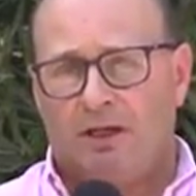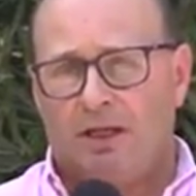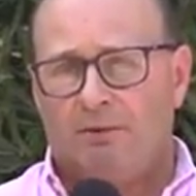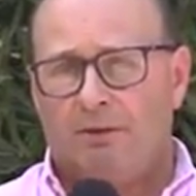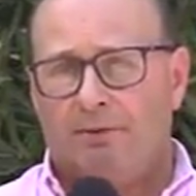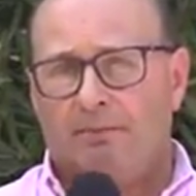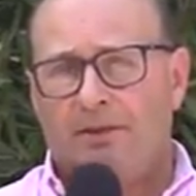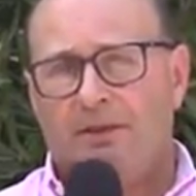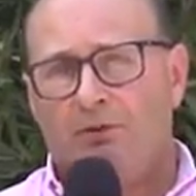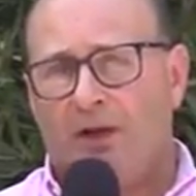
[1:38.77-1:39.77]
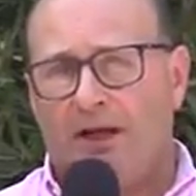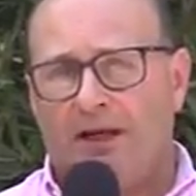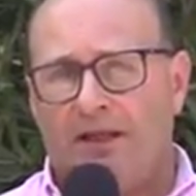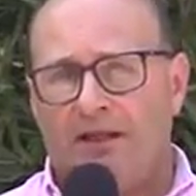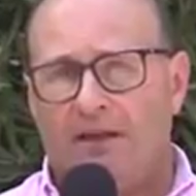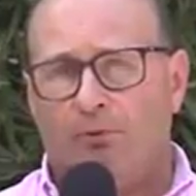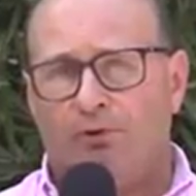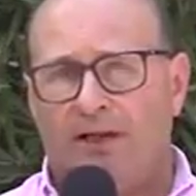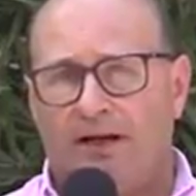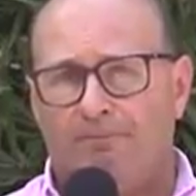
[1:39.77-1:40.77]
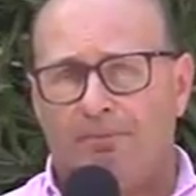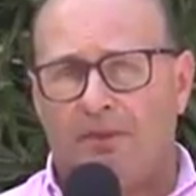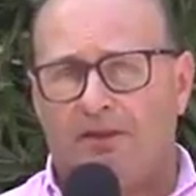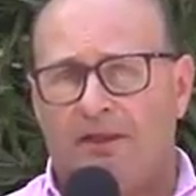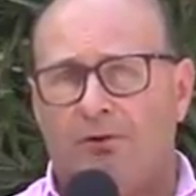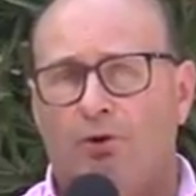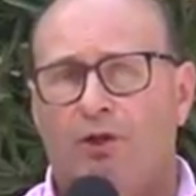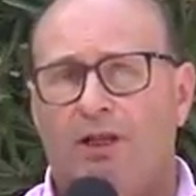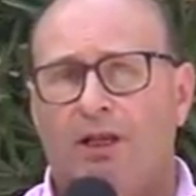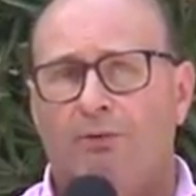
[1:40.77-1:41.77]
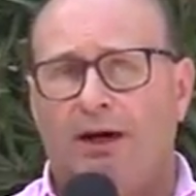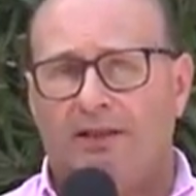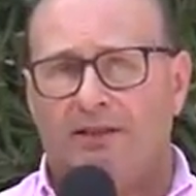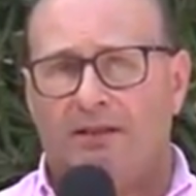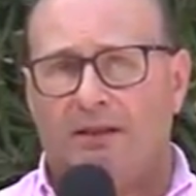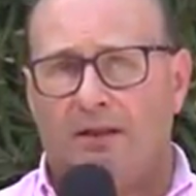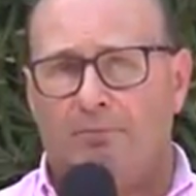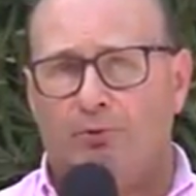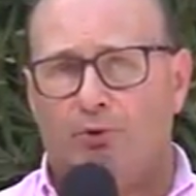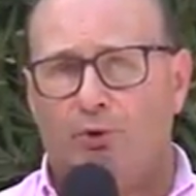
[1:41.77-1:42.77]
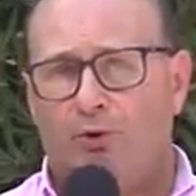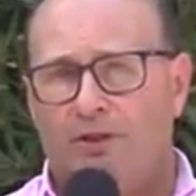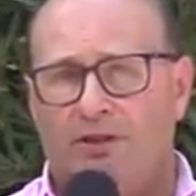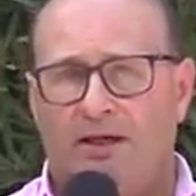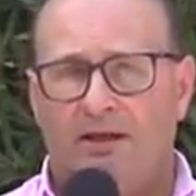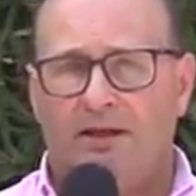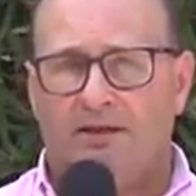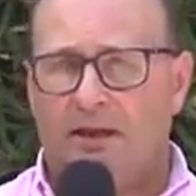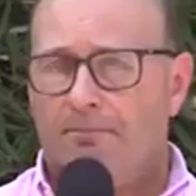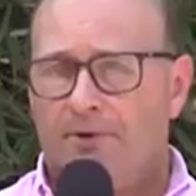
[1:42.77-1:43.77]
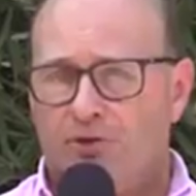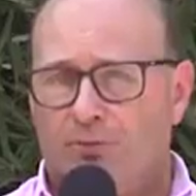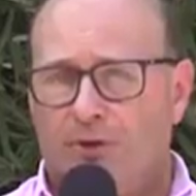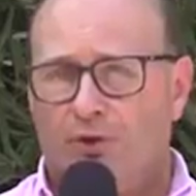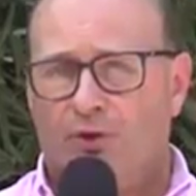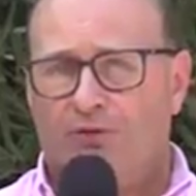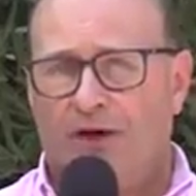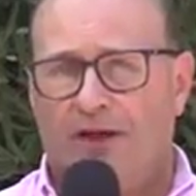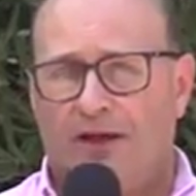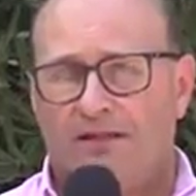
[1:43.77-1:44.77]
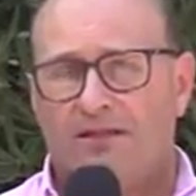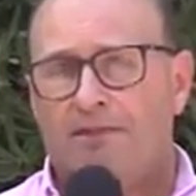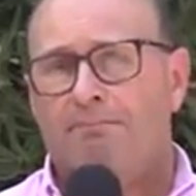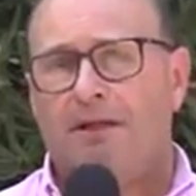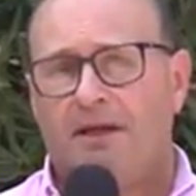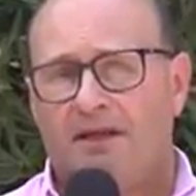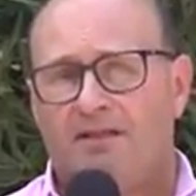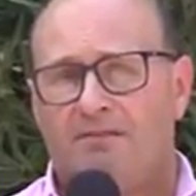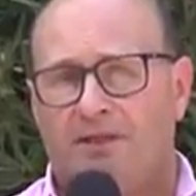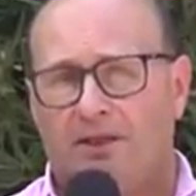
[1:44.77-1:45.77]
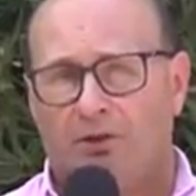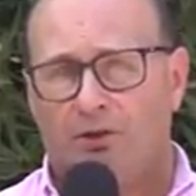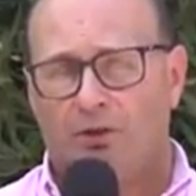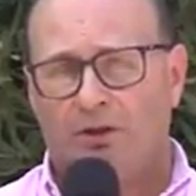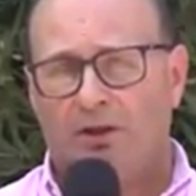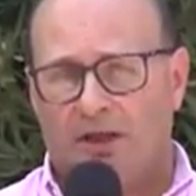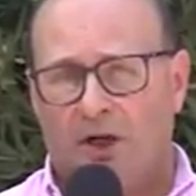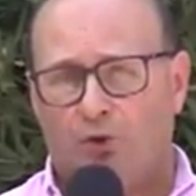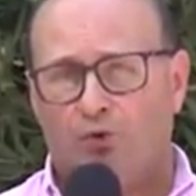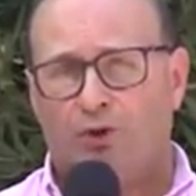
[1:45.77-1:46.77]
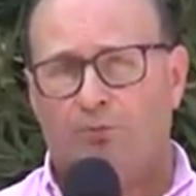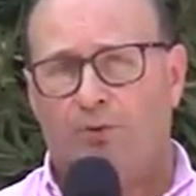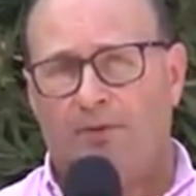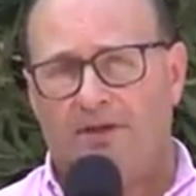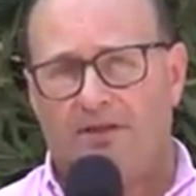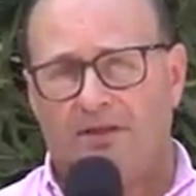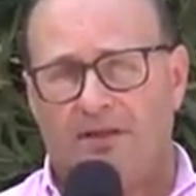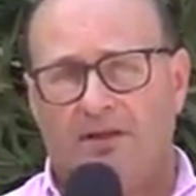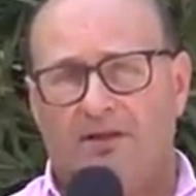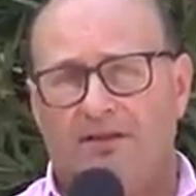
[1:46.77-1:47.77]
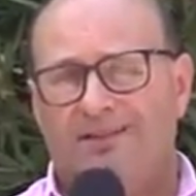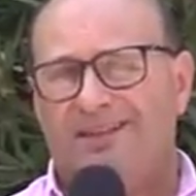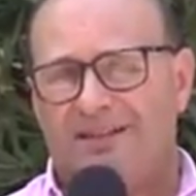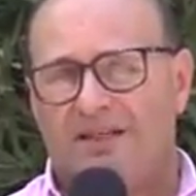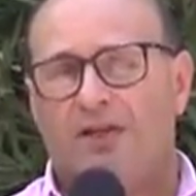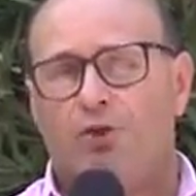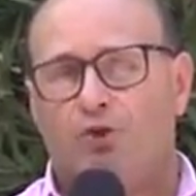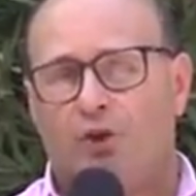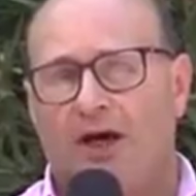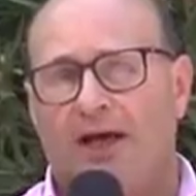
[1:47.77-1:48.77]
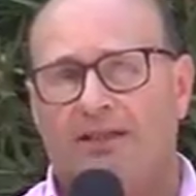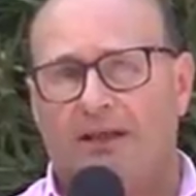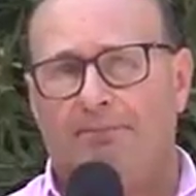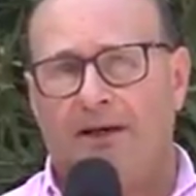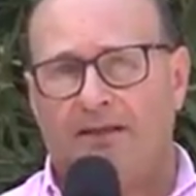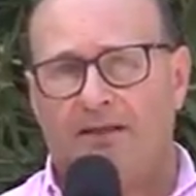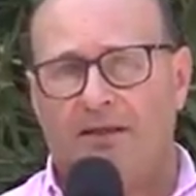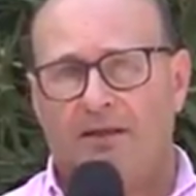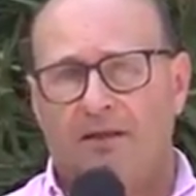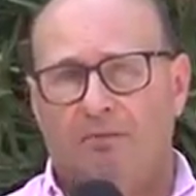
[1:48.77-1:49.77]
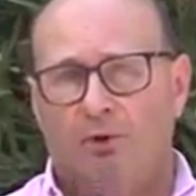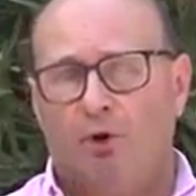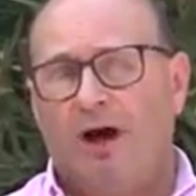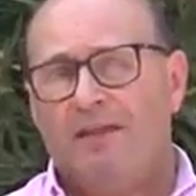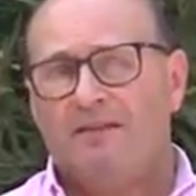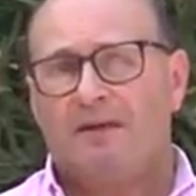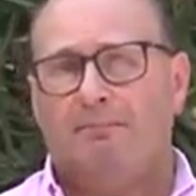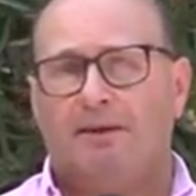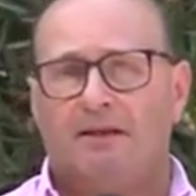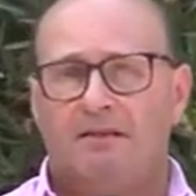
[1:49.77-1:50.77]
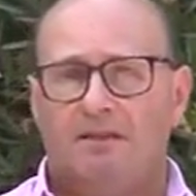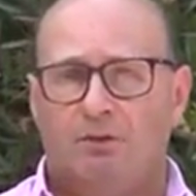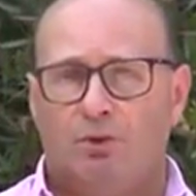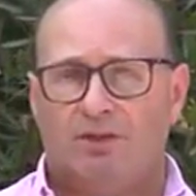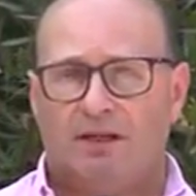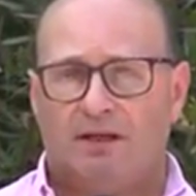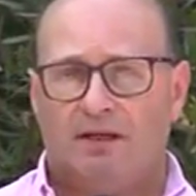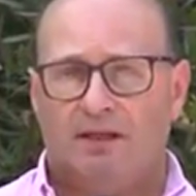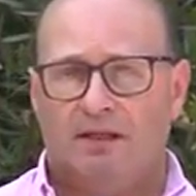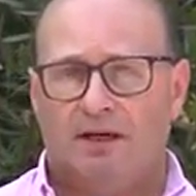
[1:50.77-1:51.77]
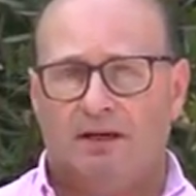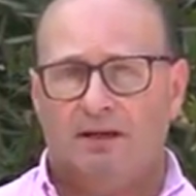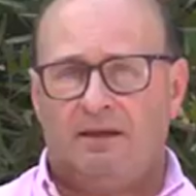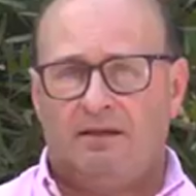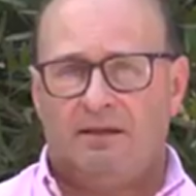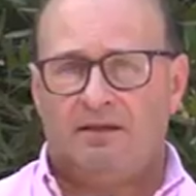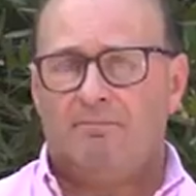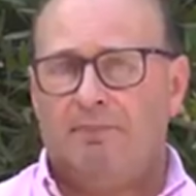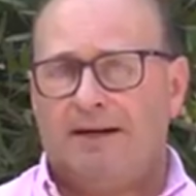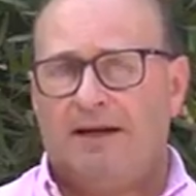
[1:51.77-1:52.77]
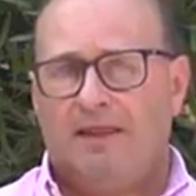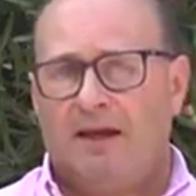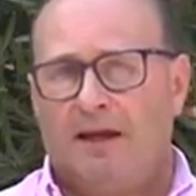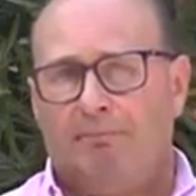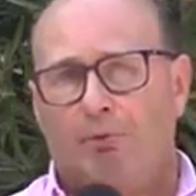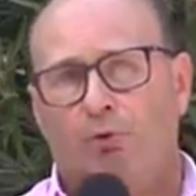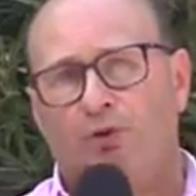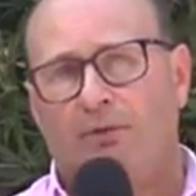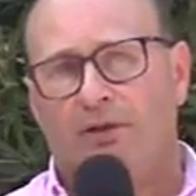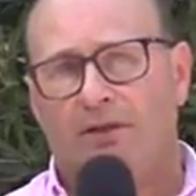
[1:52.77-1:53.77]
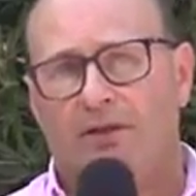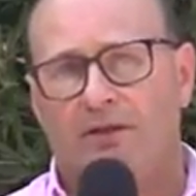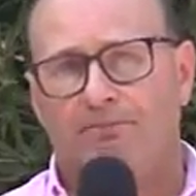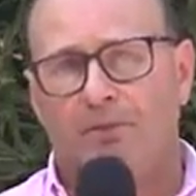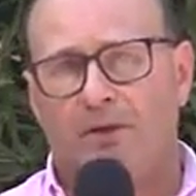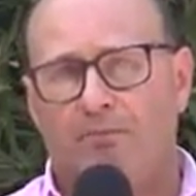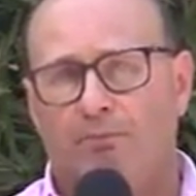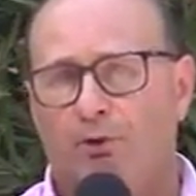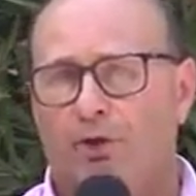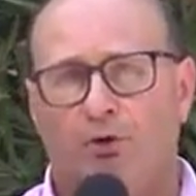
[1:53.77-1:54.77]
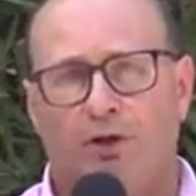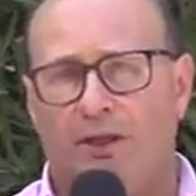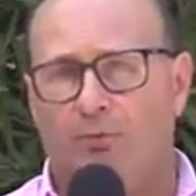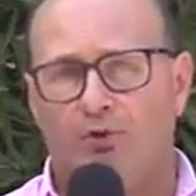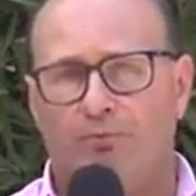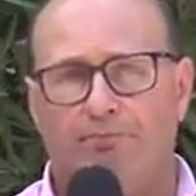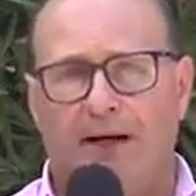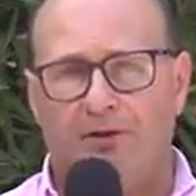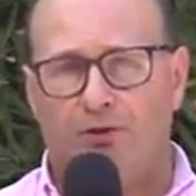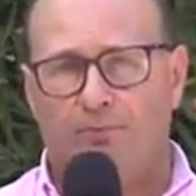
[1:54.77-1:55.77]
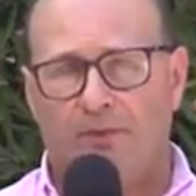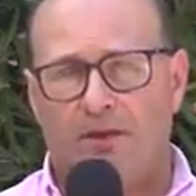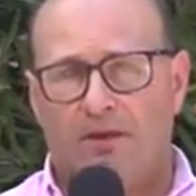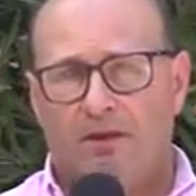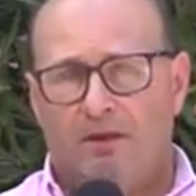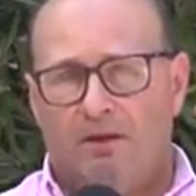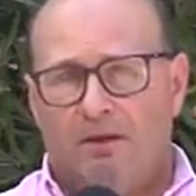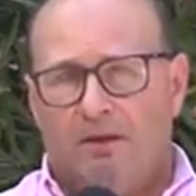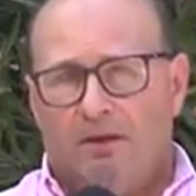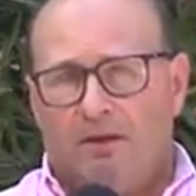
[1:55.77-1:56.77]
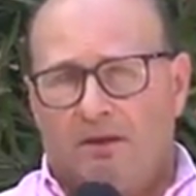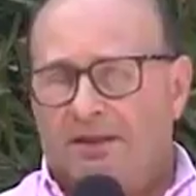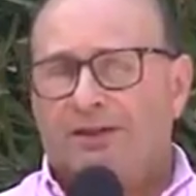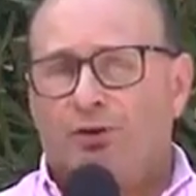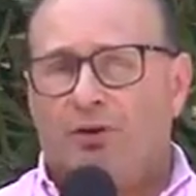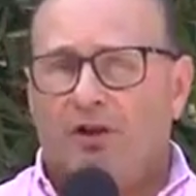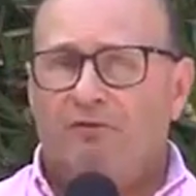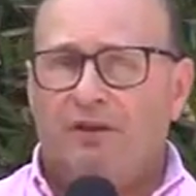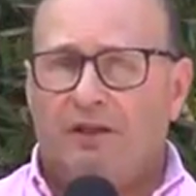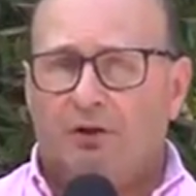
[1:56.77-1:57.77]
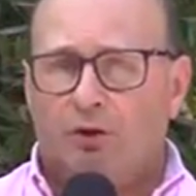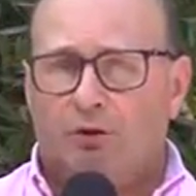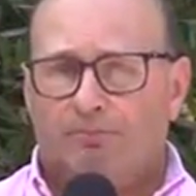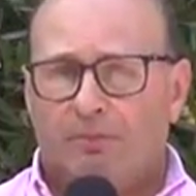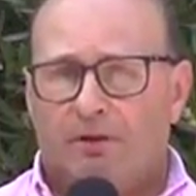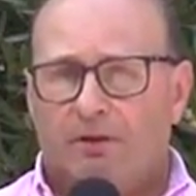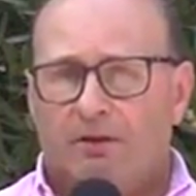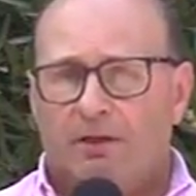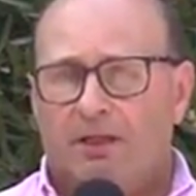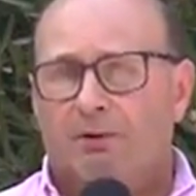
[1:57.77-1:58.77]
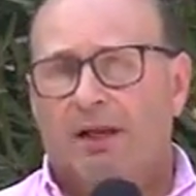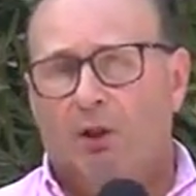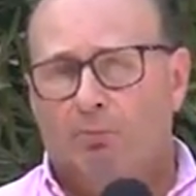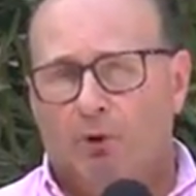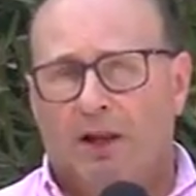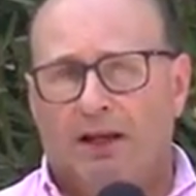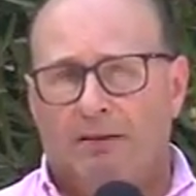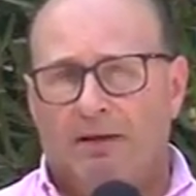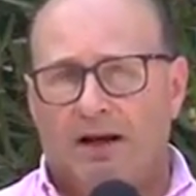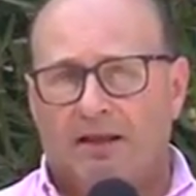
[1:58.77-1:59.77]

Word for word: que le había permitido a la ganadería mostrar datos relevantes desde el punto de vista del peso medio de faena, siempre en crecimiento en los últimos meses, de tres años a esta parte. Bueno, ha desaparecido esa recría y esa invernada a campo justamente porque nos quedamos sin pasto. Datos del Fillot revelado por la Cámara